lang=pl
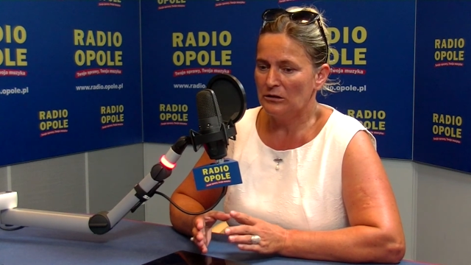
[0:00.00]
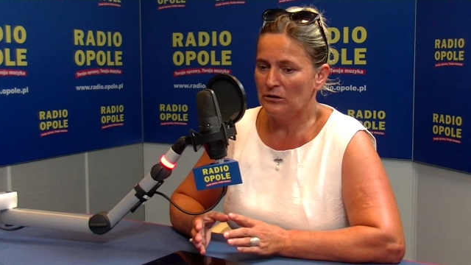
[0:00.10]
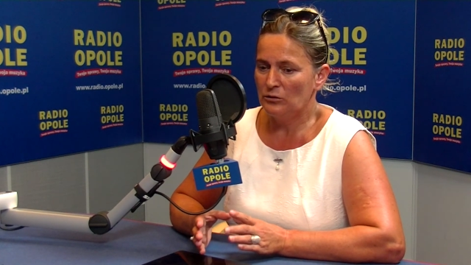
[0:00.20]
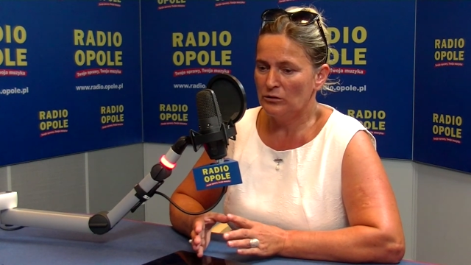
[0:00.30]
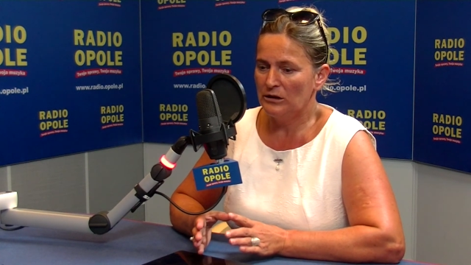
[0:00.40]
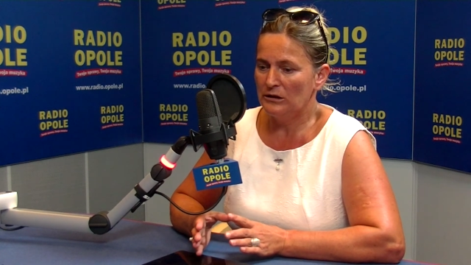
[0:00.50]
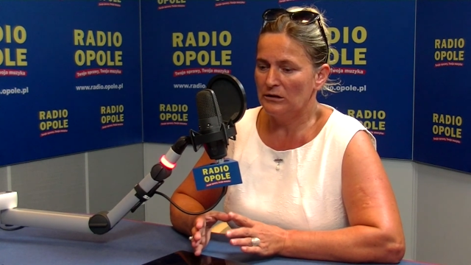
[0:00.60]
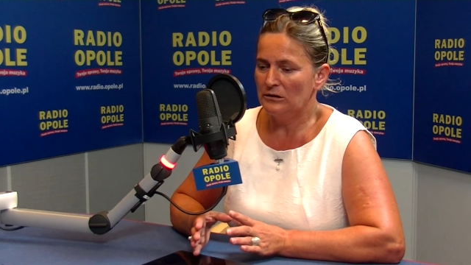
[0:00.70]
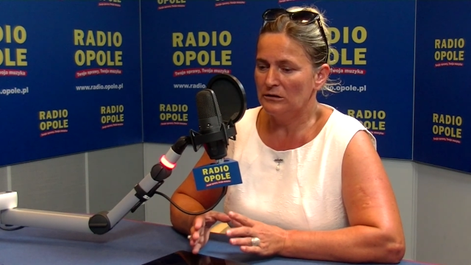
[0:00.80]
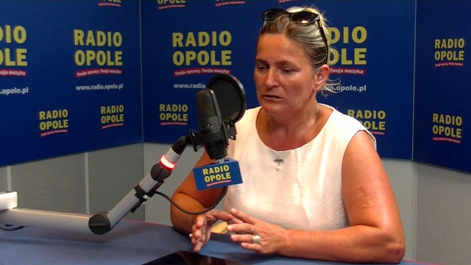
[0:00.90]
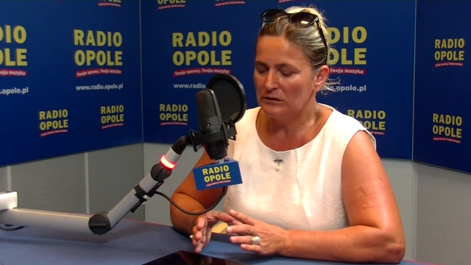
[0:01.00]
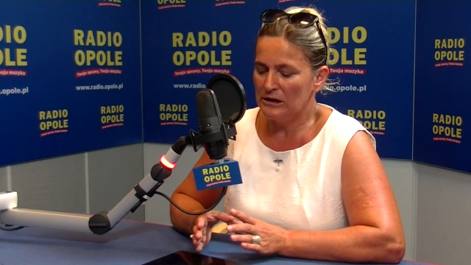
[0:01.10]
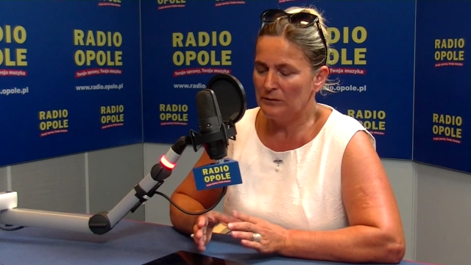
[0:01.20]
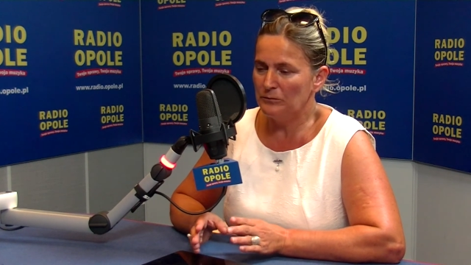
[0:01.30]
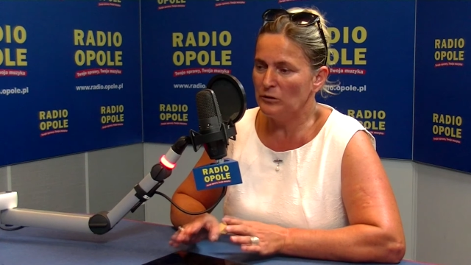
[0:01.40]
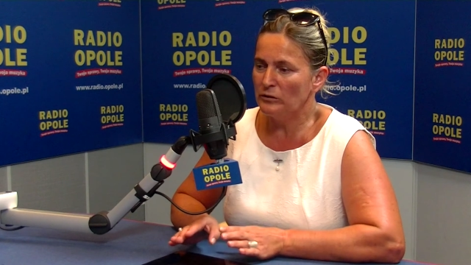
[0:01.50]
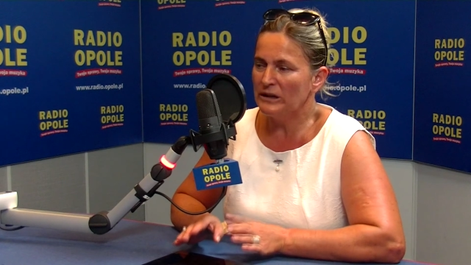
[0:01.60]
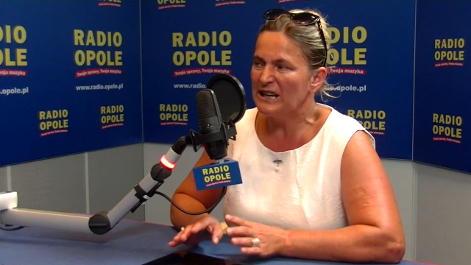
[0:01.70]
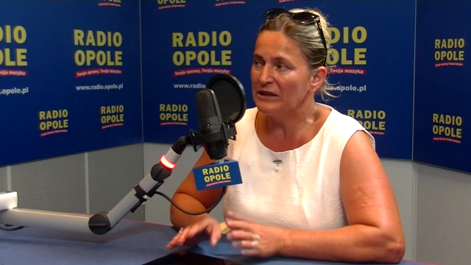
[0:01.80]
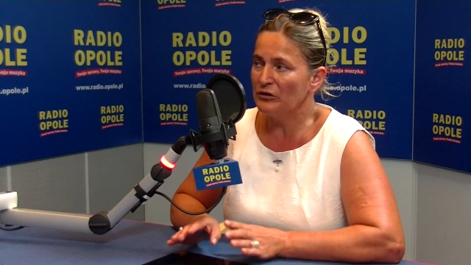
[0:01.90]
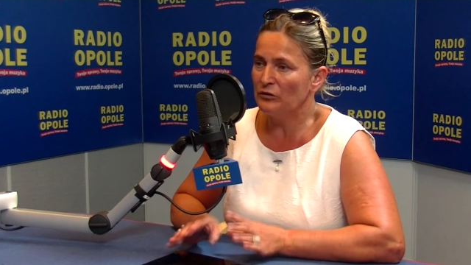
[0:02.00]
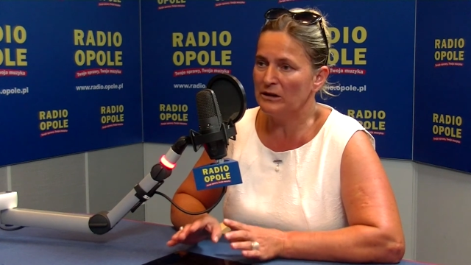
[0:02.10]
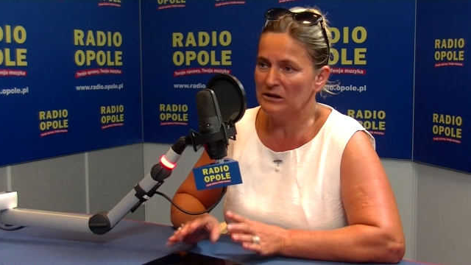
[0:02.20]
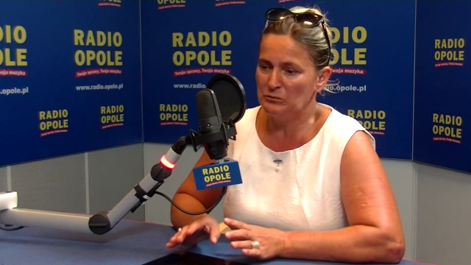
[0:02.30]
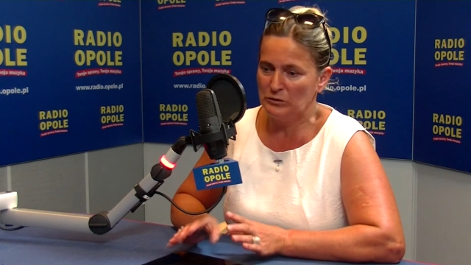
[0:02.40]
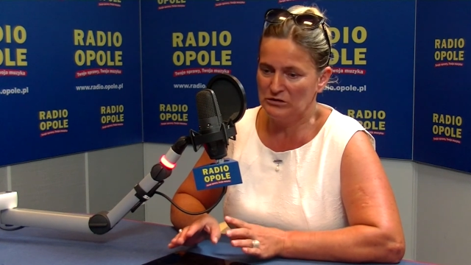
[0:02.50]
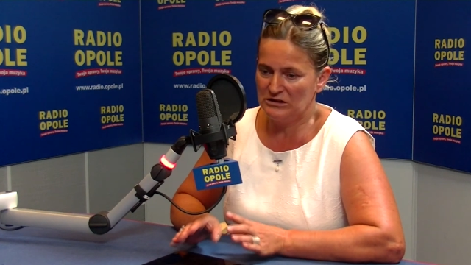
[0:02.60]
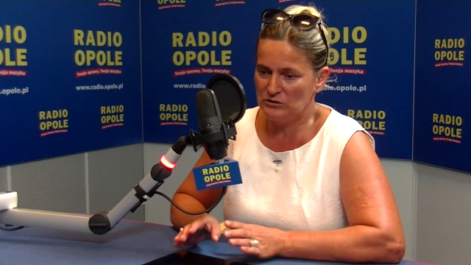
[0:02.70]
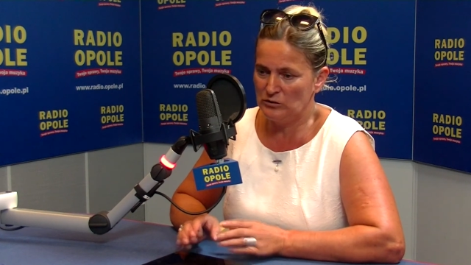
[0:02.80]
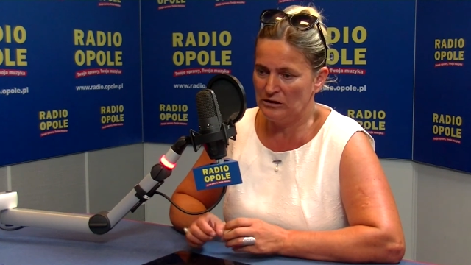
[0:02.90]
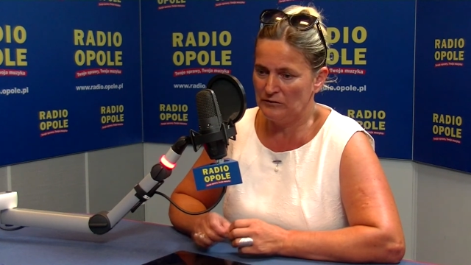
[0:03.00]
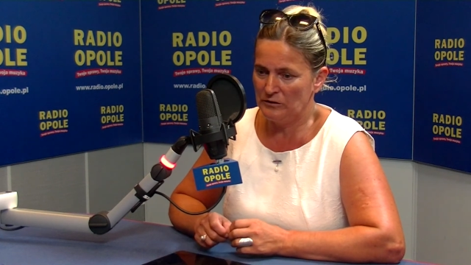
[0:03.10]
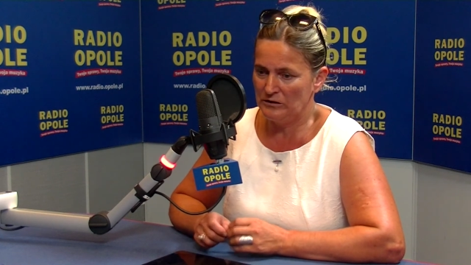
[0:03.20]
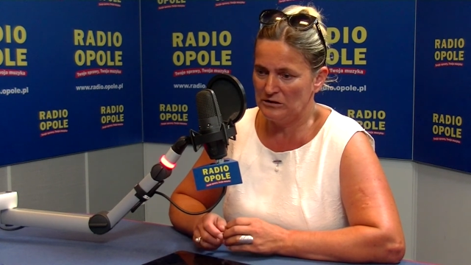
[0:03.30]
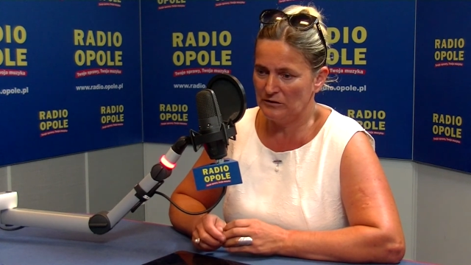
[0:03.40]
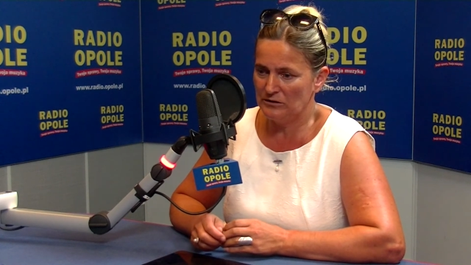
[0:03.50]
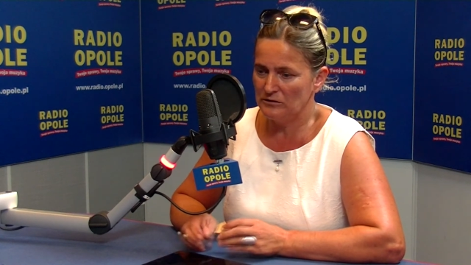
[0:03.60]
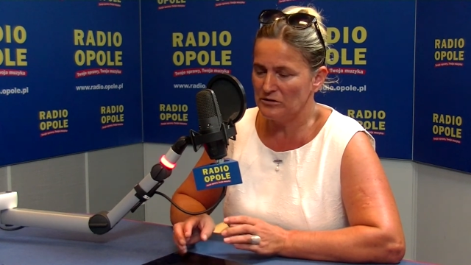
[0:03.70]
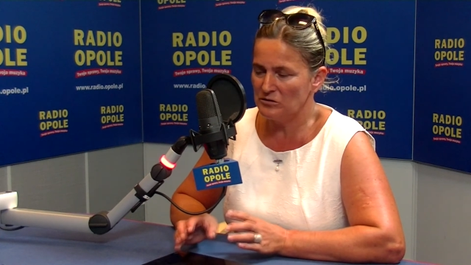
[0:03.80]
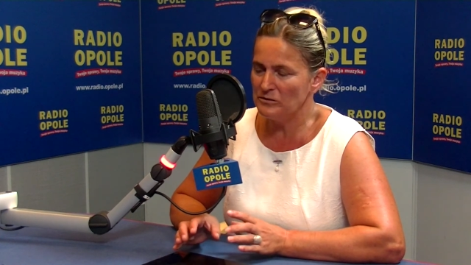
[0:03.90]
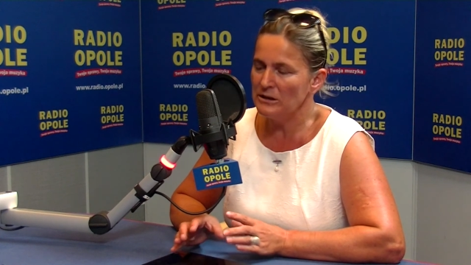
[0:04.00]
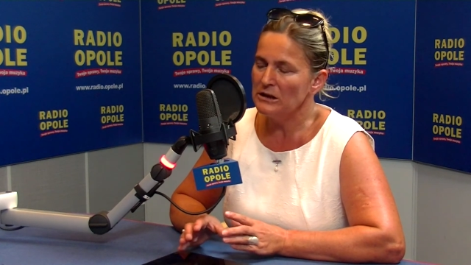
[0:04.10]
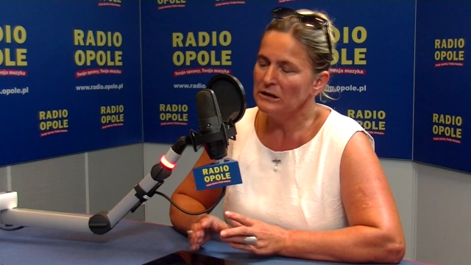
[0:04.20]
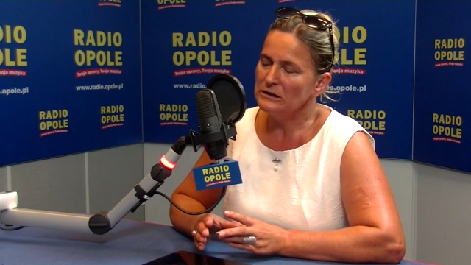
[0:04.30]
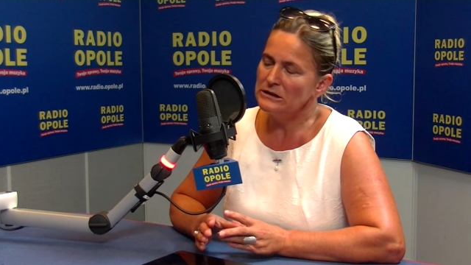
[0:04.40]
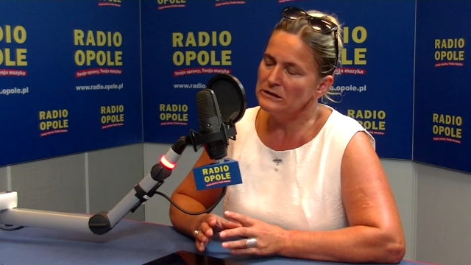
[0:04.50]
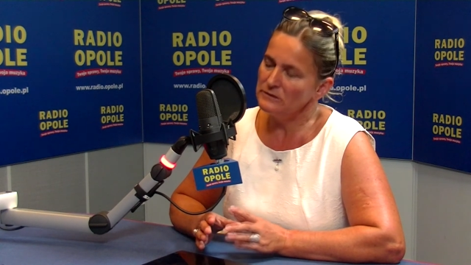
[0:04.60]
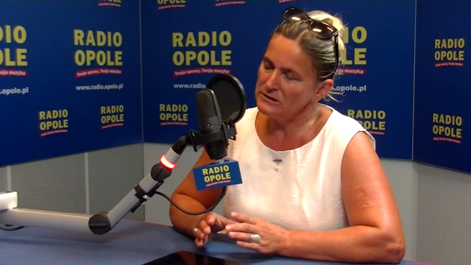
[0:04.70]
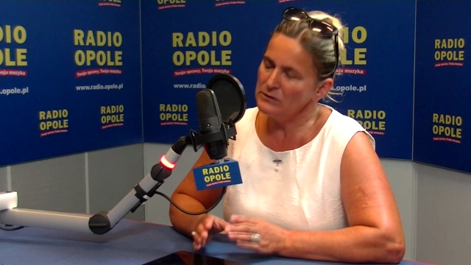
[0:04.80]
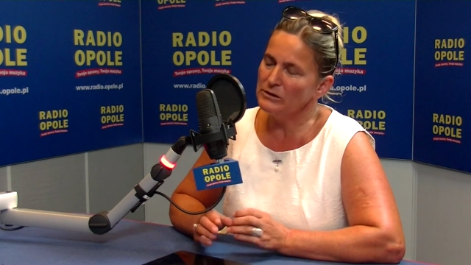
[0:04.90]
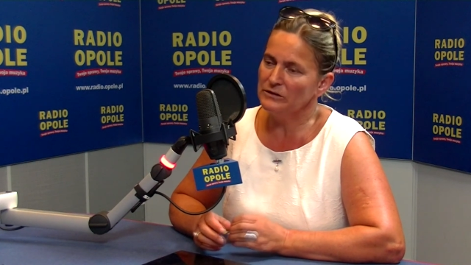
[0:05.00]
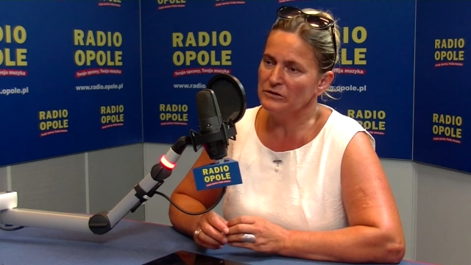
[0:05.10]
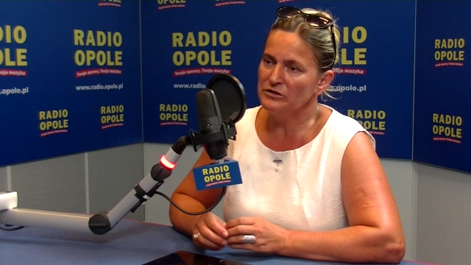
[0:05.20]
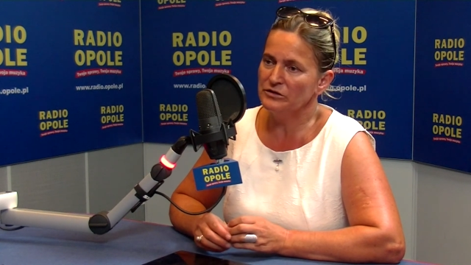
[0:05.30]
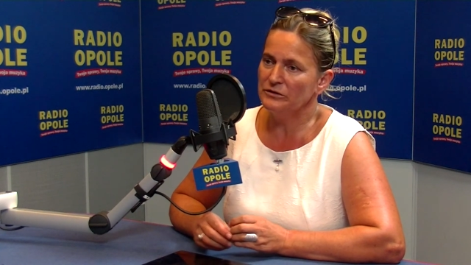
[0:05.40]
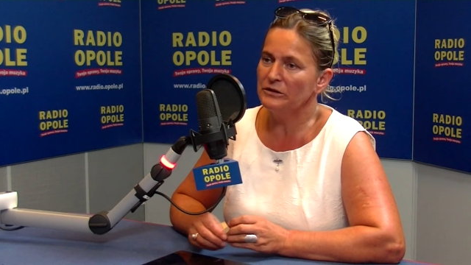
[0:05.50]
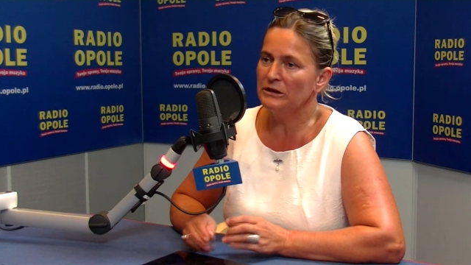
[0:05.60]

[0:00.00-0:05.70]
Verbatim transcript: które były realizowane podczas II wojny światowej, żeby załatwić